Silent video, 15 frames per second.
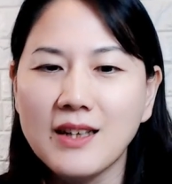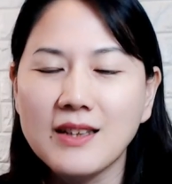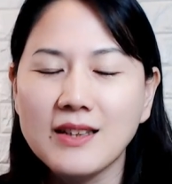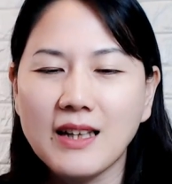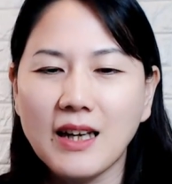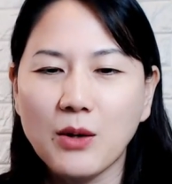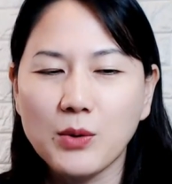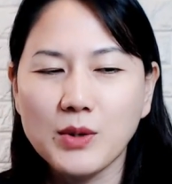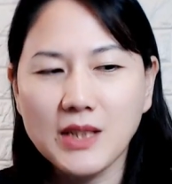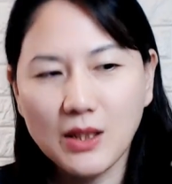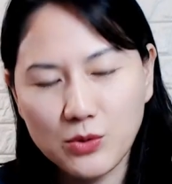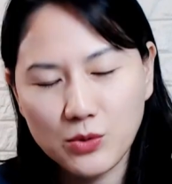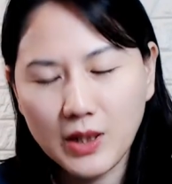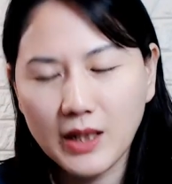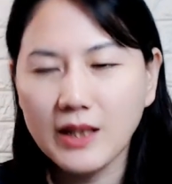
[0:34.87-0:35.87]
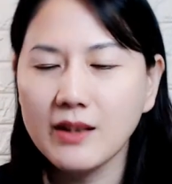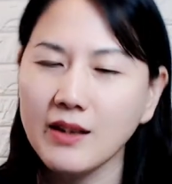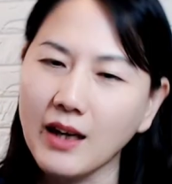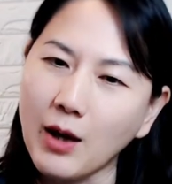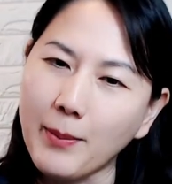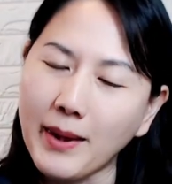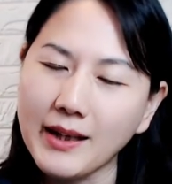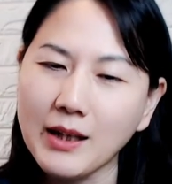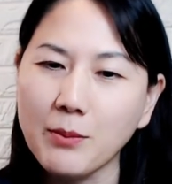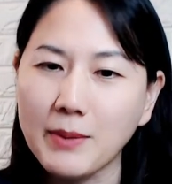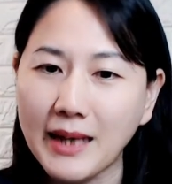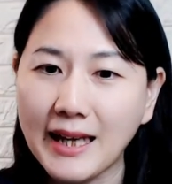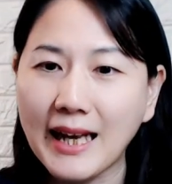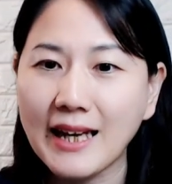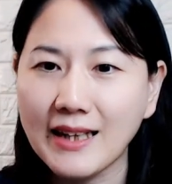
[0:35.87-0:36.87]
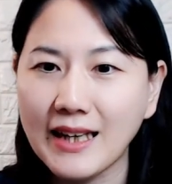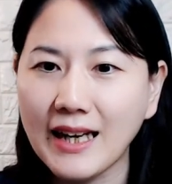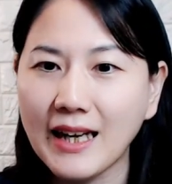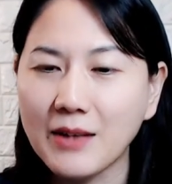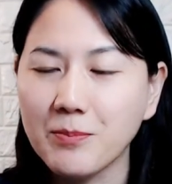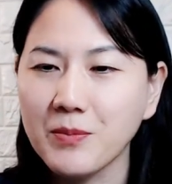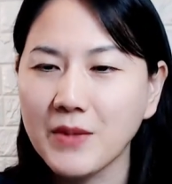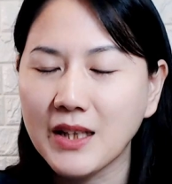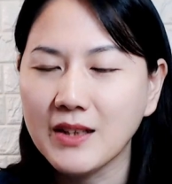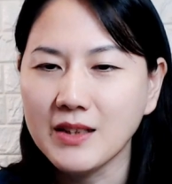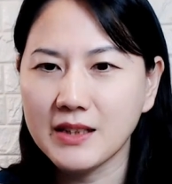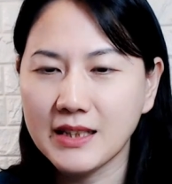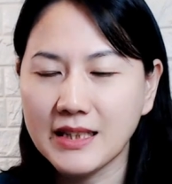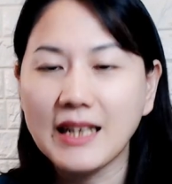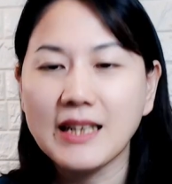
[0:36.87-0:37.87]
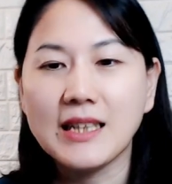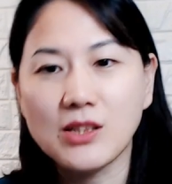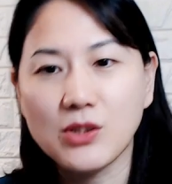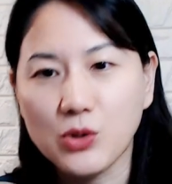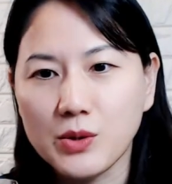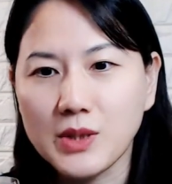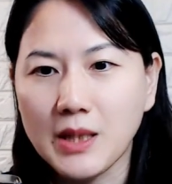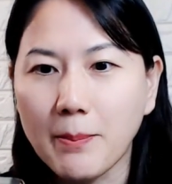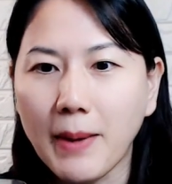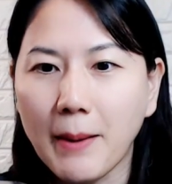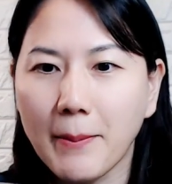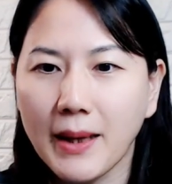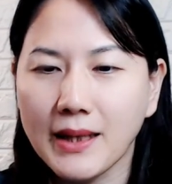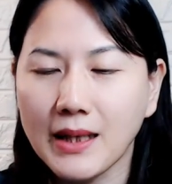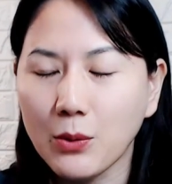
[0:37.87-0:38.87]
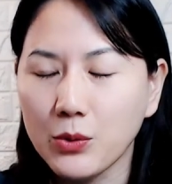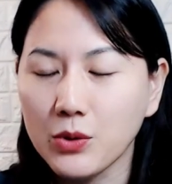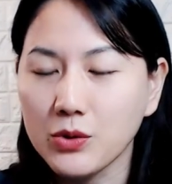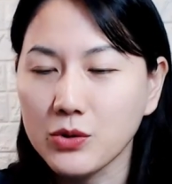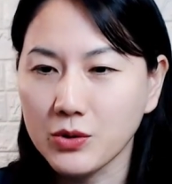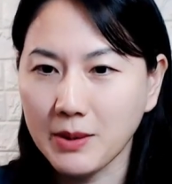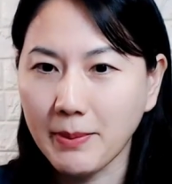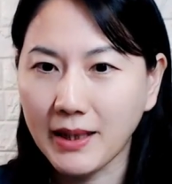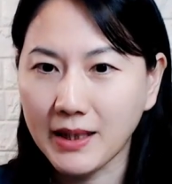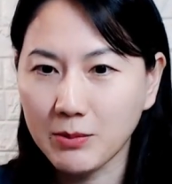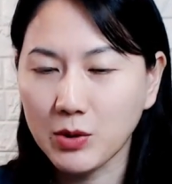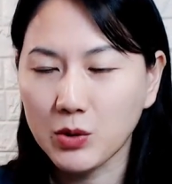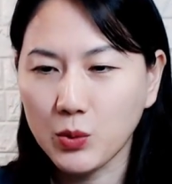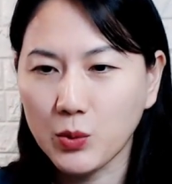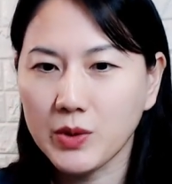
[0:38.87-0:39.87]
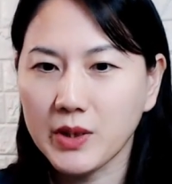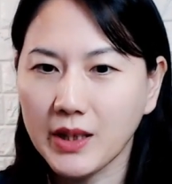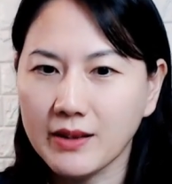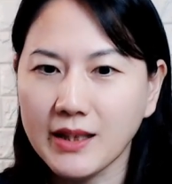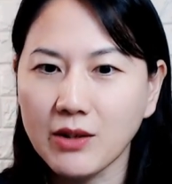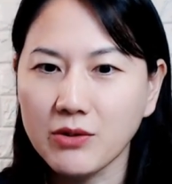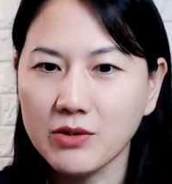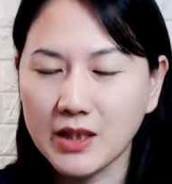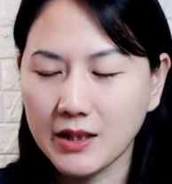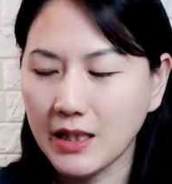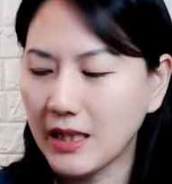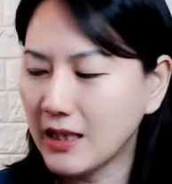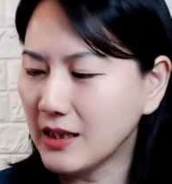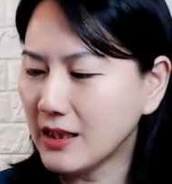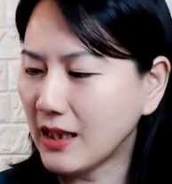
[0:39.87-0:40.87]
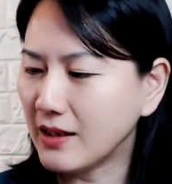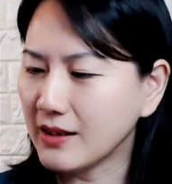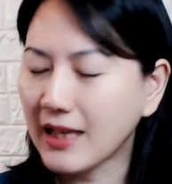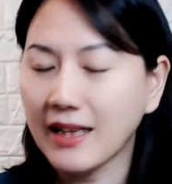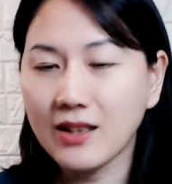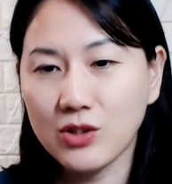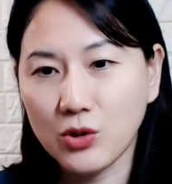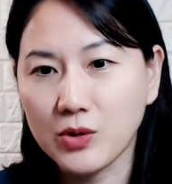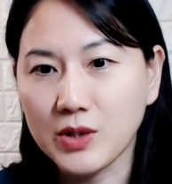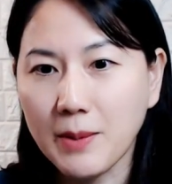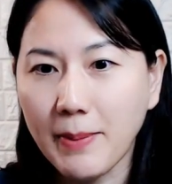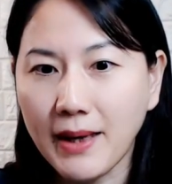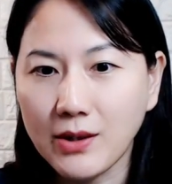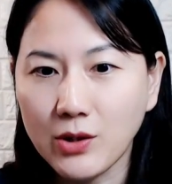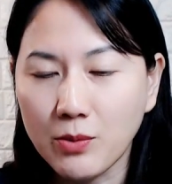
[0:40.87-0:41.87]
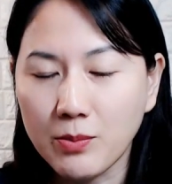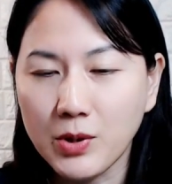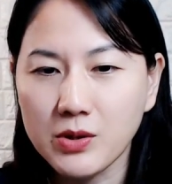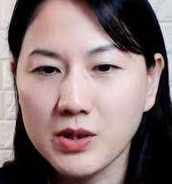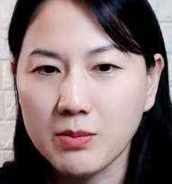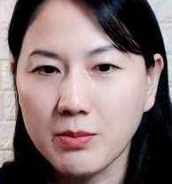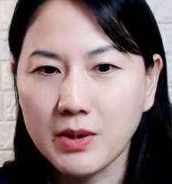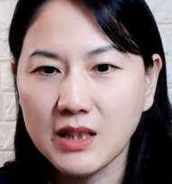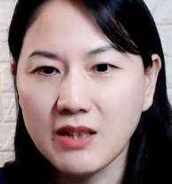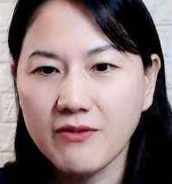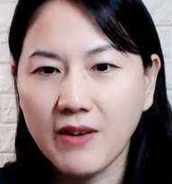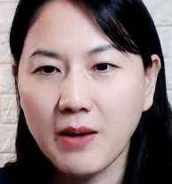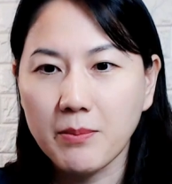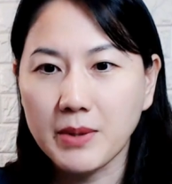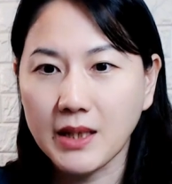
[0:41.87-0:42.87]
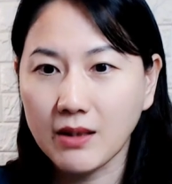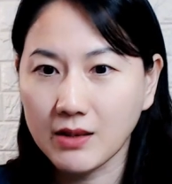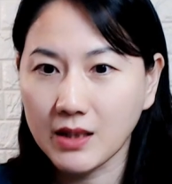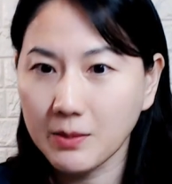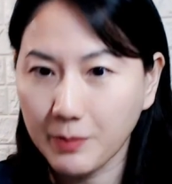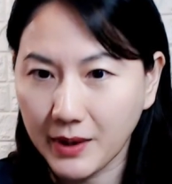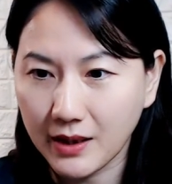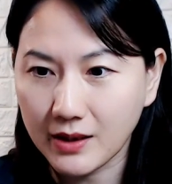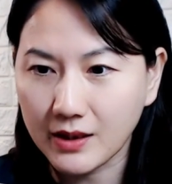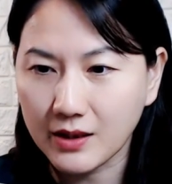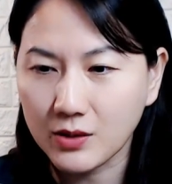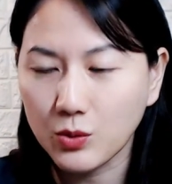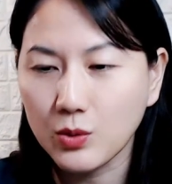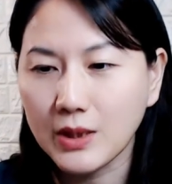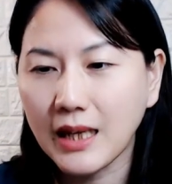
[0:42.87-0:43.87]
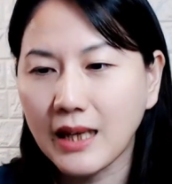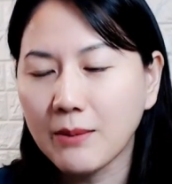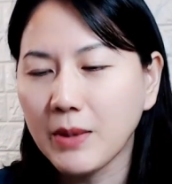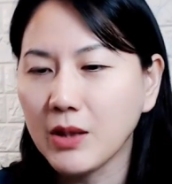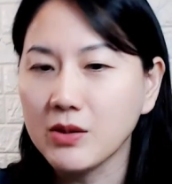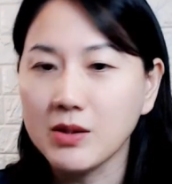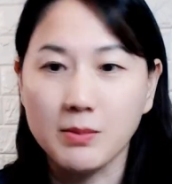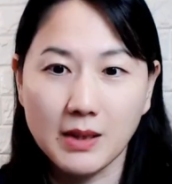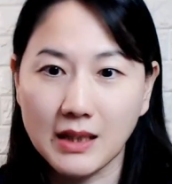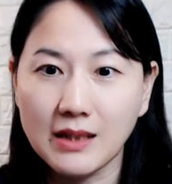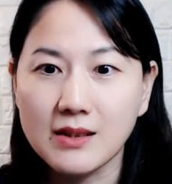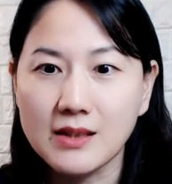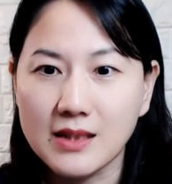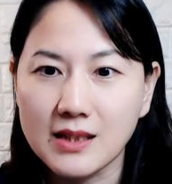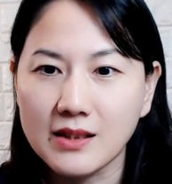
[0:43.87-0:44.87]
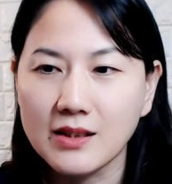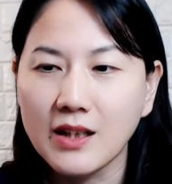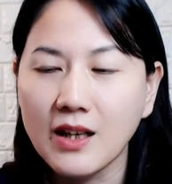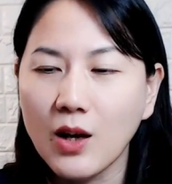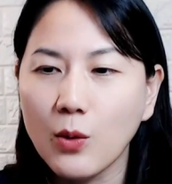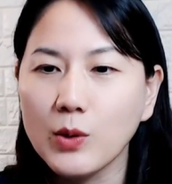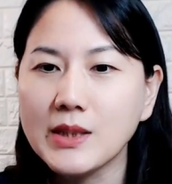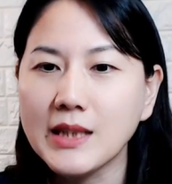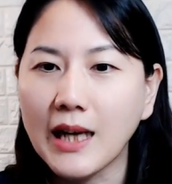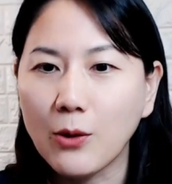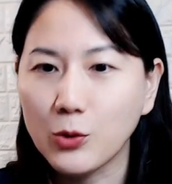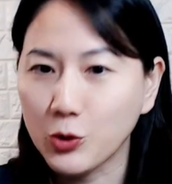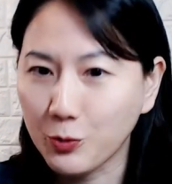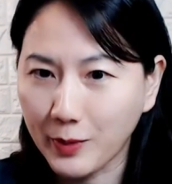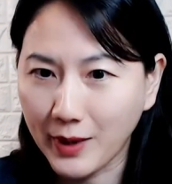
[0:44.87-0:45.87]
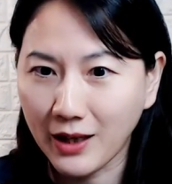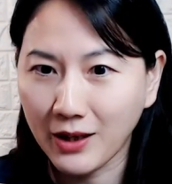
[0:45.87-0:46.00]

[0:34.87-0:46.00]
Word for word: 那我想说，哎，好吧，那我们来看看，一样也是手写板嘛。那我用手写板那么多年，到底呃，它的手写板有没有什么地方比较特别的？如果它没有什么特色，我想我就不要